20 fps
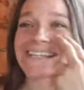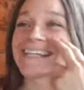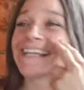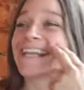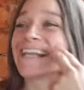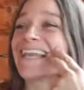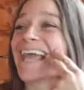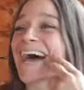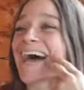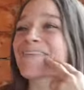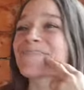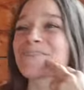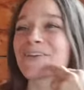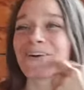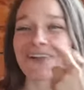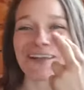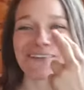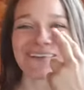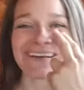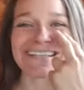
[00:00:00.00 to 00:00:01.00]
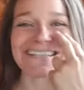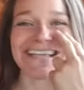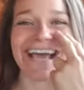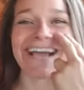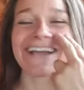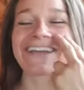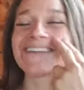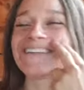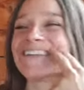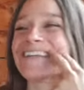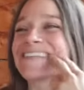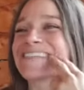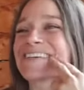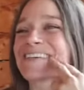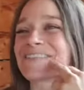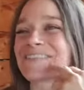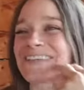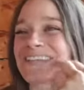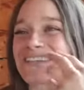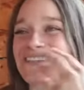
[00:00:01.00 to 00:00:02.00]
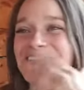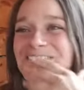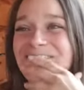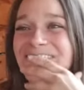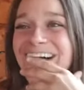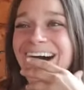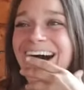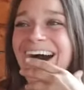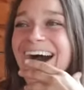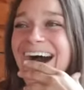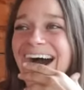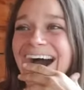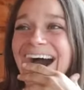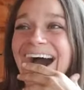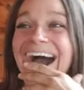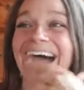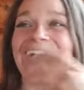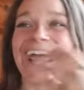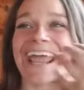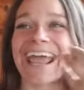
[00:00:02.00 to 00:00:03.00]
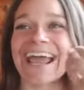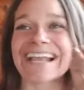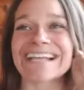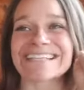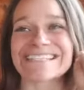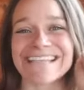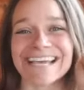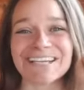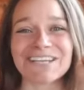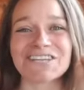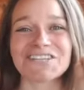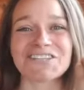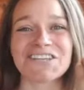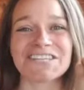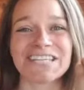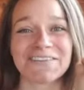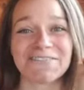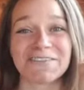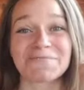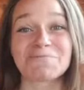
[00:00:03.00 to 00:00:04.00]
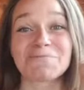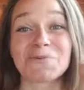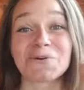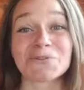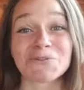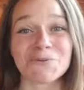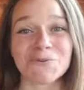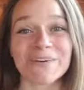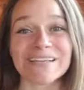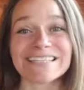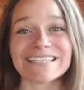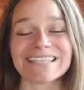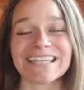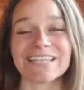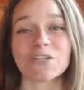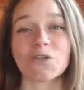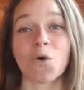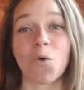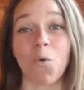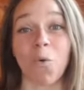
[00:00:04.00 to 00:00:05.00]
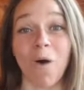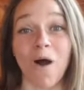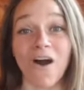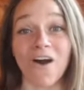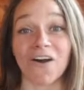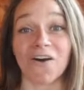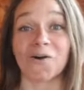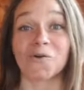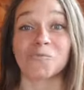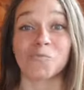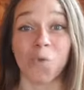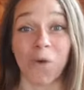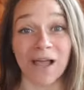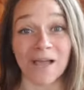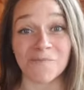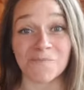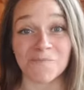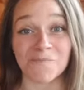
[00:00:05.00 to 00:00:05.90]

J'ai les larmes qui ont commencé à couler sur mes joues en réalisant que ce que j'avais besoin, c'était de croire en moi.